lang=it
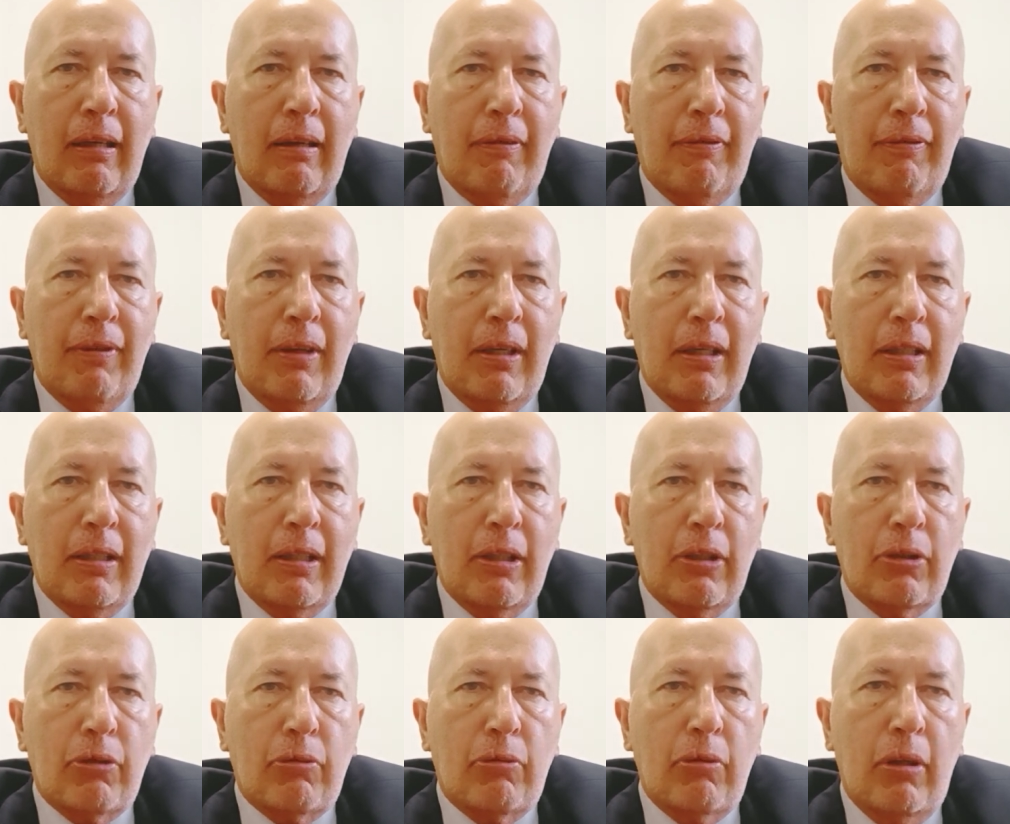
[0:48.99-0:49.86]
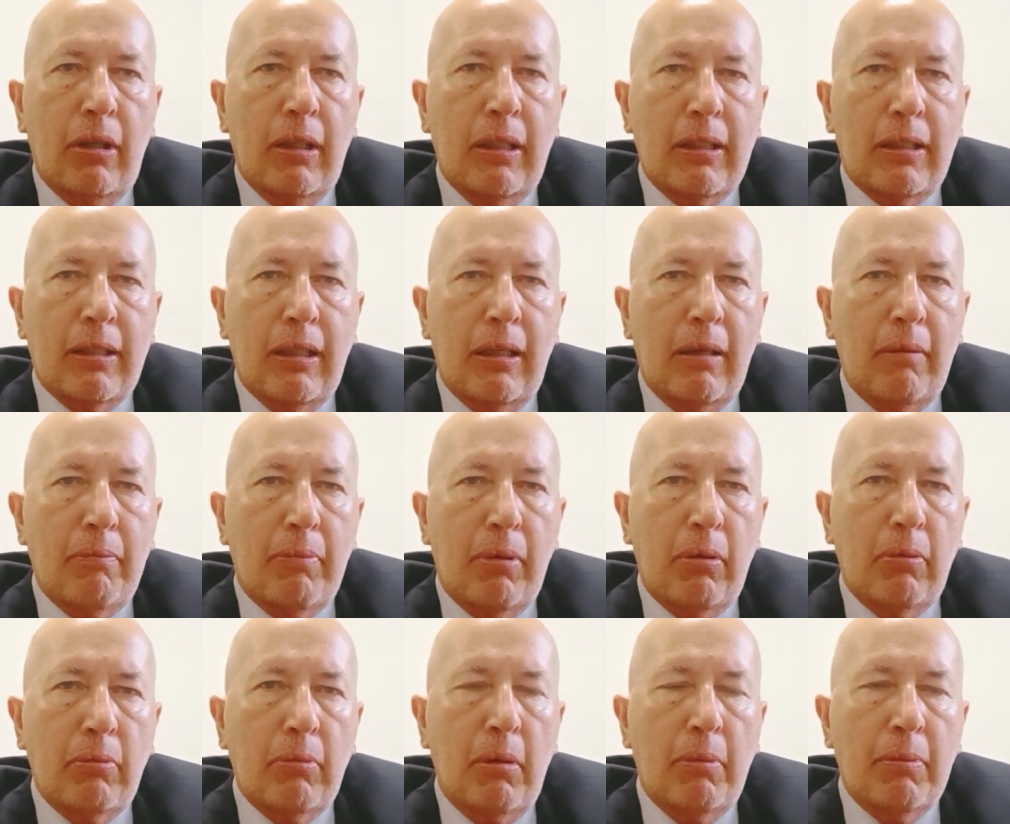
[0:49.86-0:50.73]
La fine della scuola è
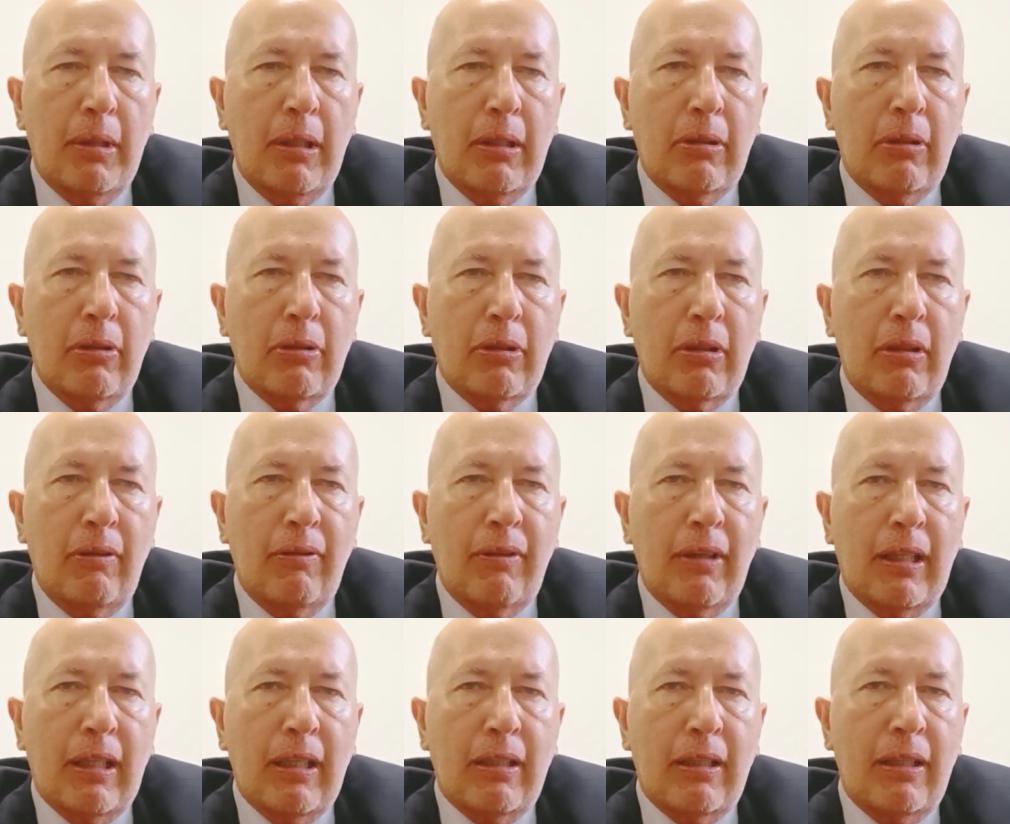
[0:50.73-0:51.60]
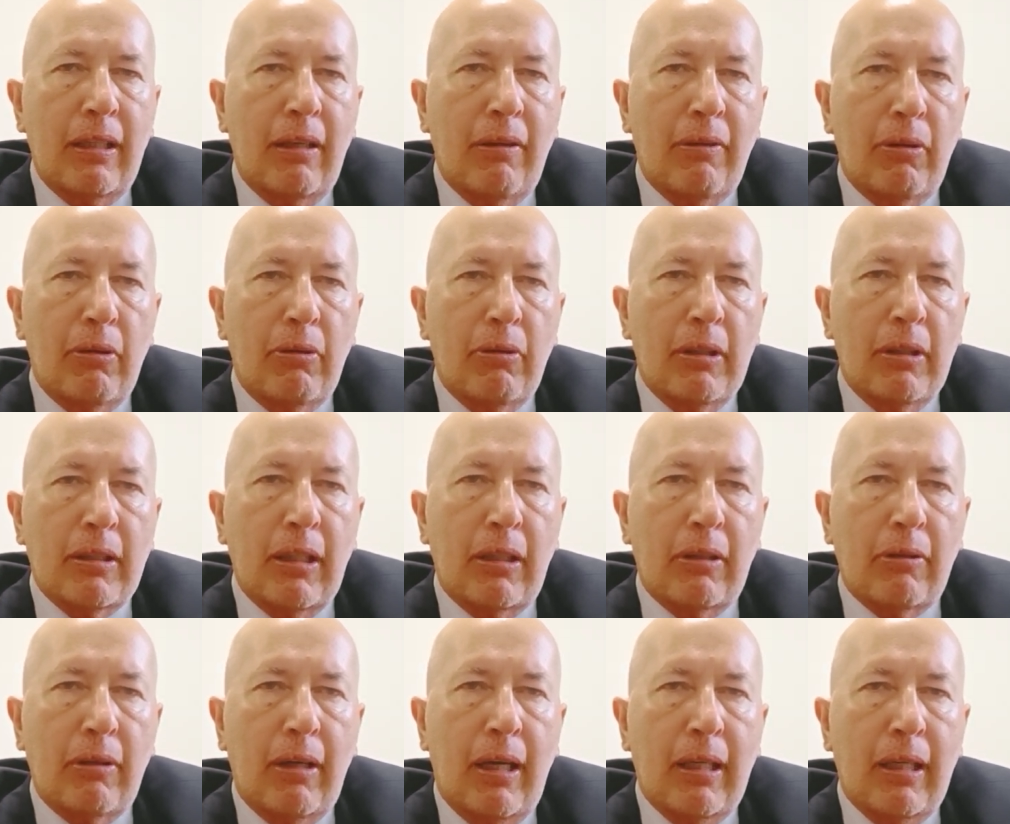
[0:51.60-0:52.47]
sempre un momento significativo, lo è
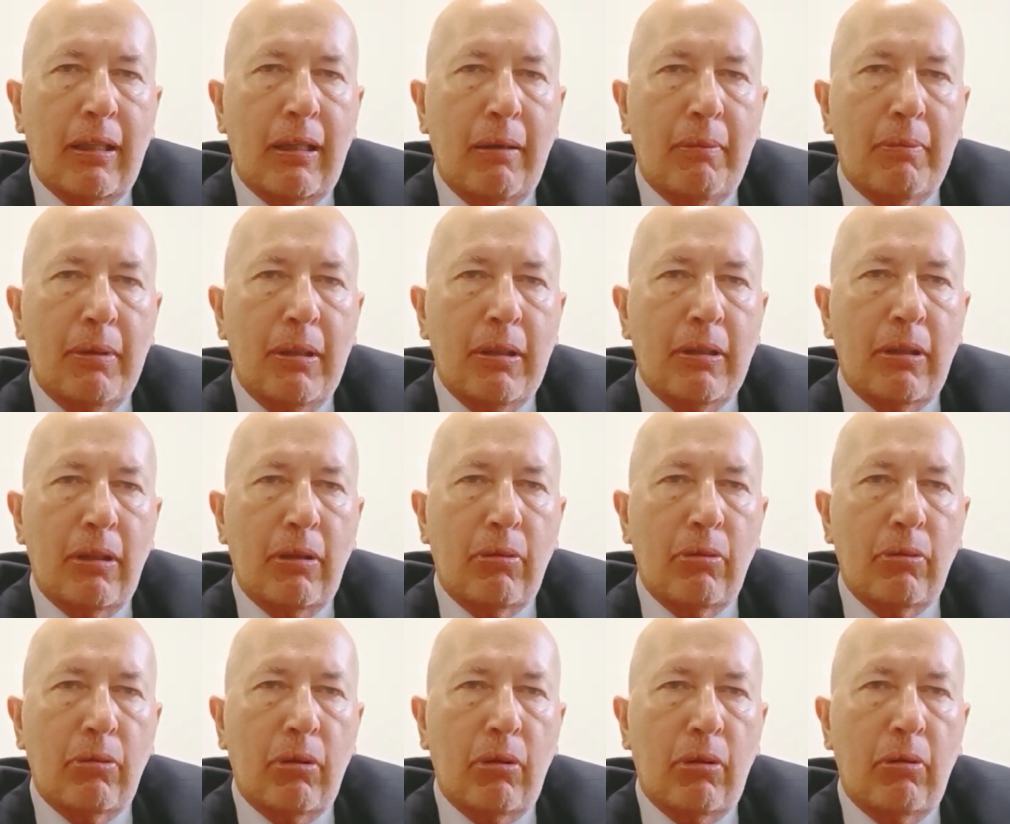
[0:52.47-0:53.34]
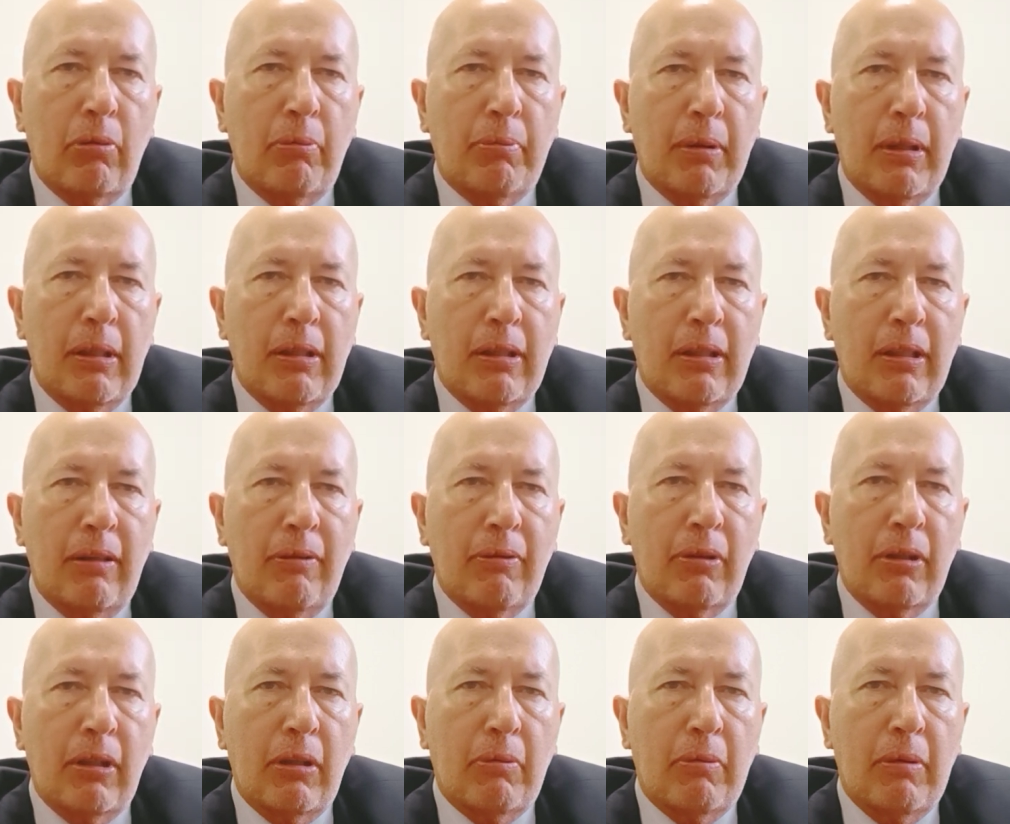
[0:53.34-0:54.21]
stato anche per l'Istituto
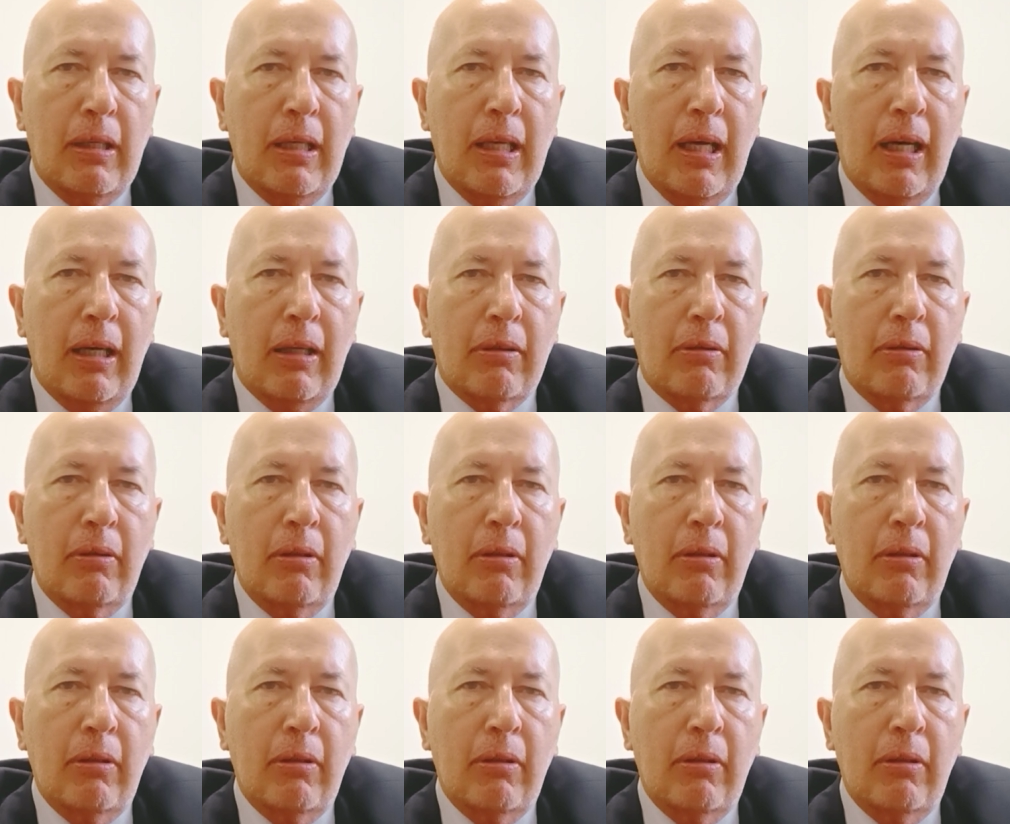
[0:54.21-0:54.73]
Comprensivo di Quigliano.